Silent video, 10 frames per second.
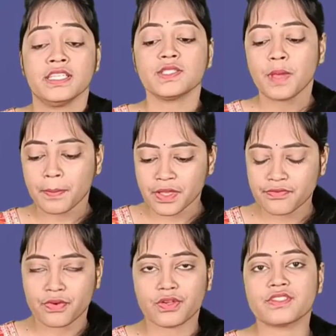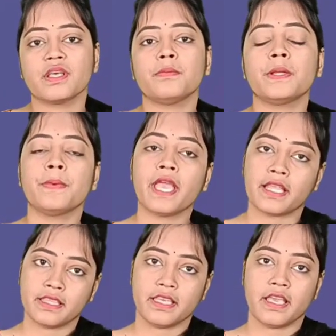जिसमें आपकी फर्स्ट नंबर पर
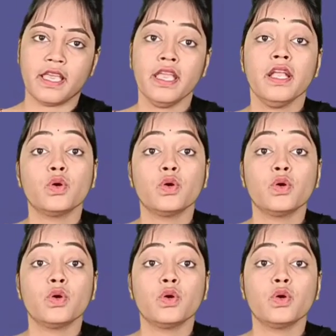आती है